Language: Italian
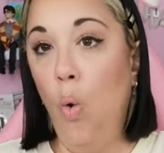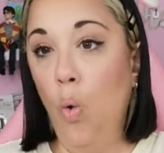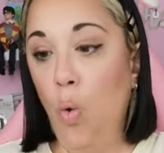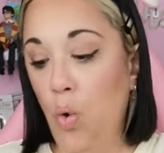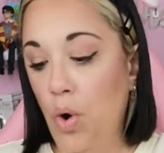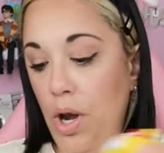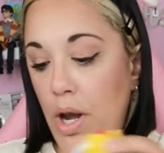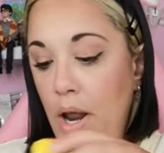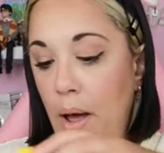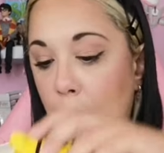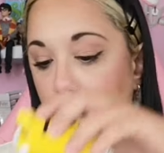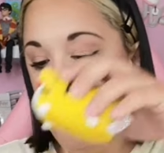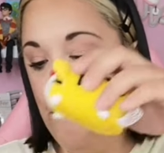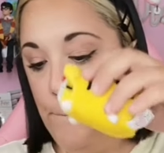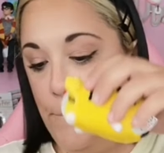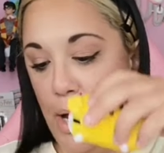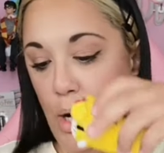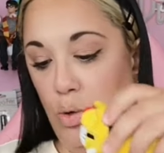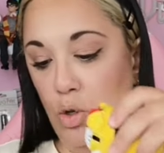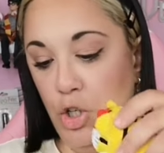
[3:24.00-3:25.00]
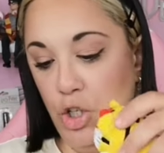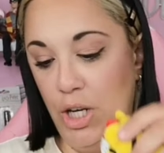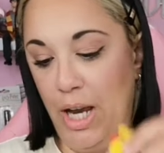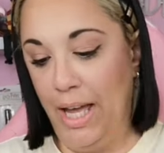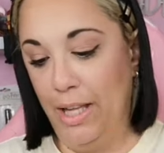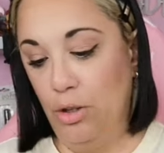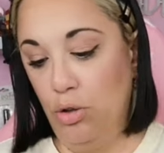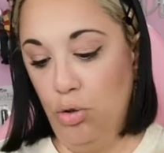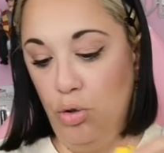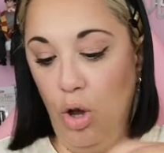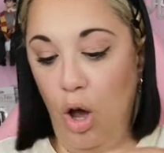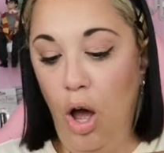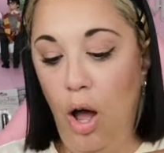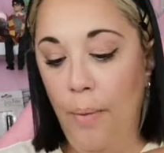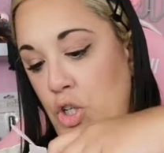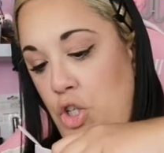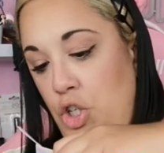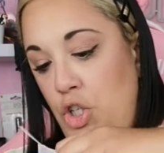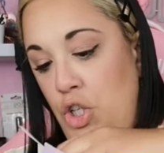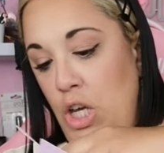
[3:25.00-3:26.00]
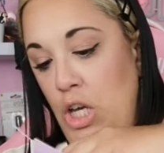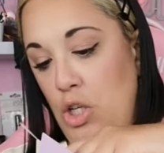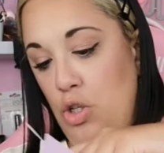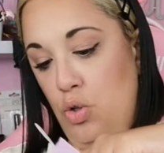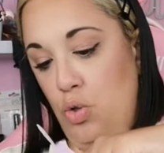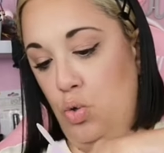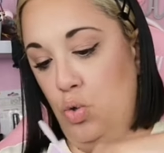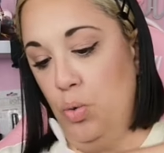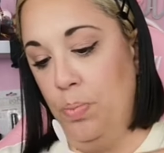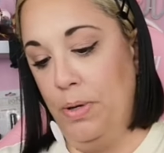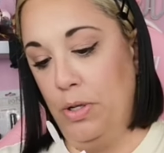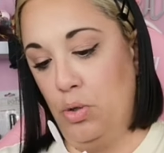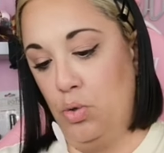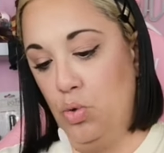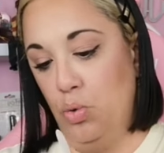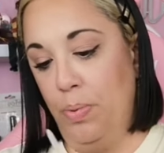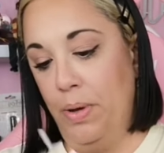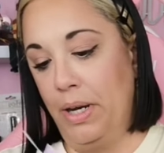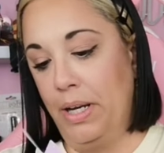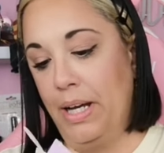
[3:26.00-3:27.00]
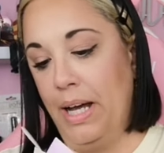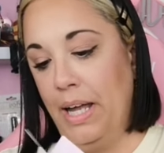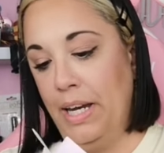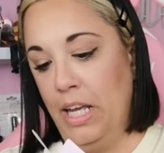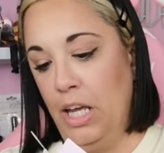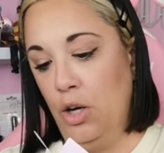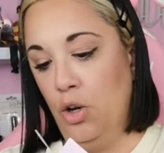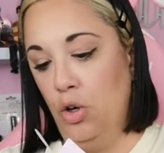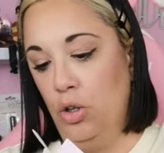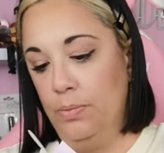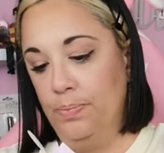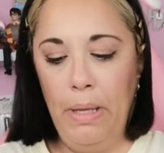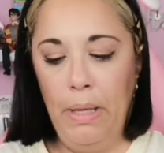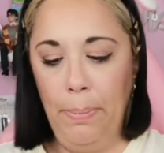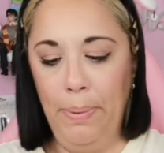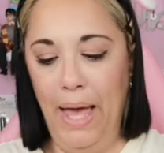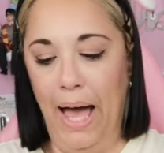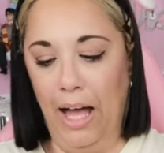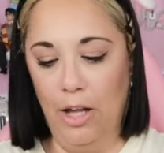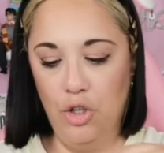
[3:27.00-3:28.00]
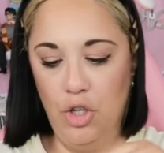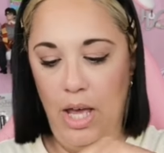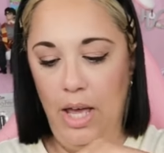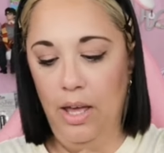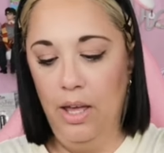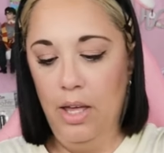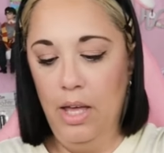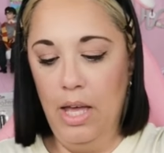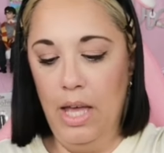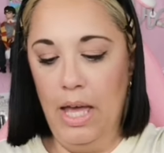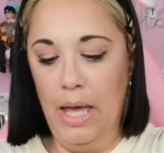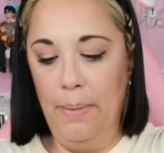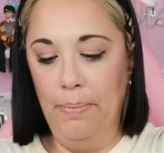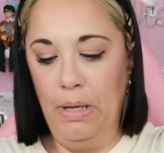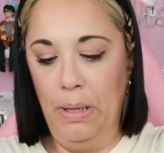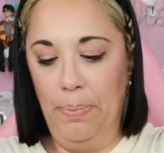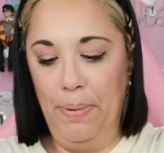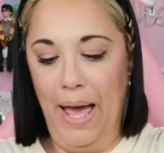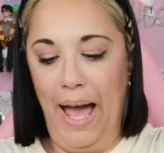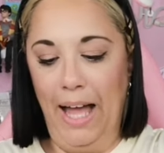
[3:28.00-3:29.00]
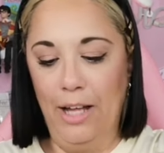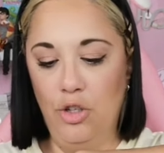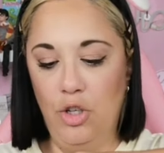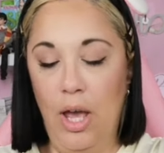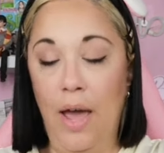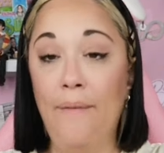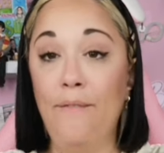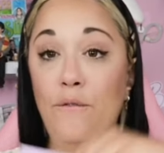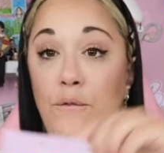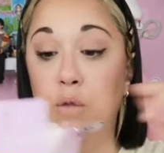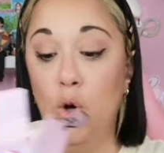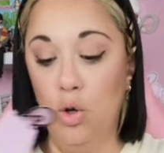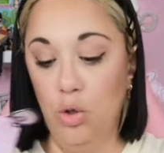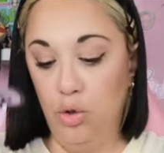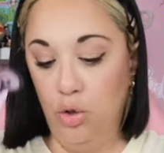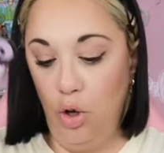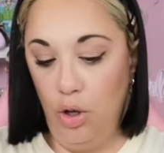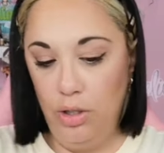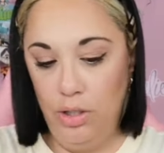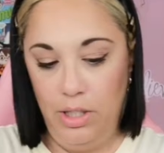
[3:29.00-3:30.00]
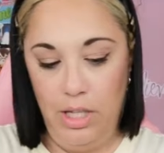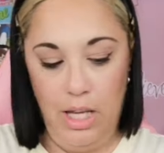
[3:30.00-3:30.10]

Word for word: un peluscetto squishy super super carino mi piace mi piace, voto